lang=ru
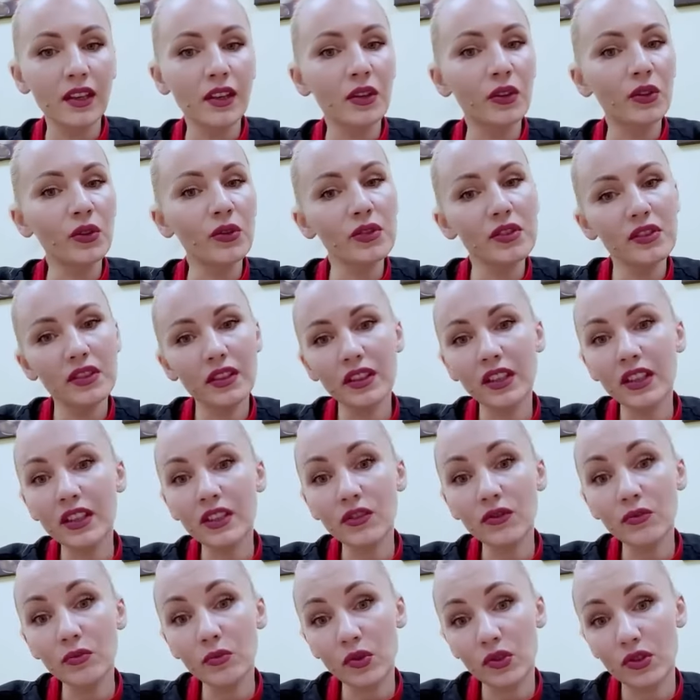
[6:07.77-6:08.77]
Но дело не
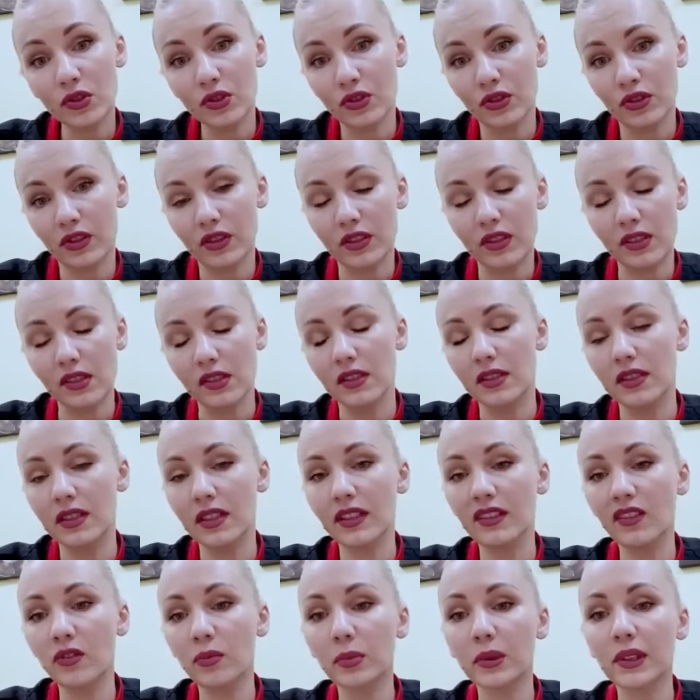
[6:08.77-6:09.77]
в мощности,
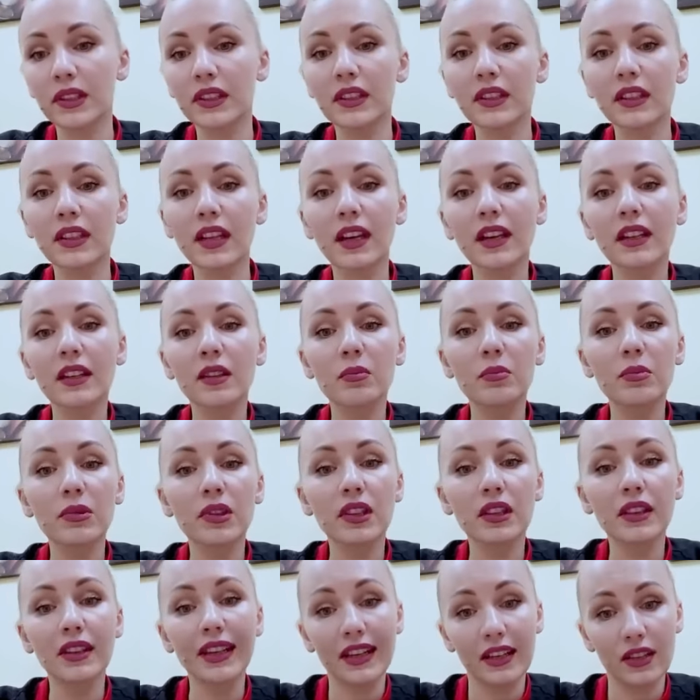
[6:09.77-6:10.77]
дело в планетарной
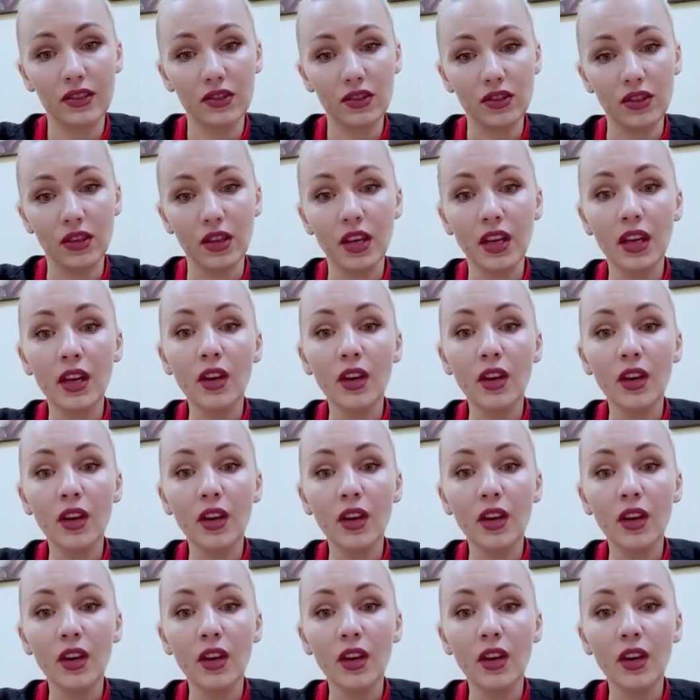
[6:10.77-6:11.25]
передаче.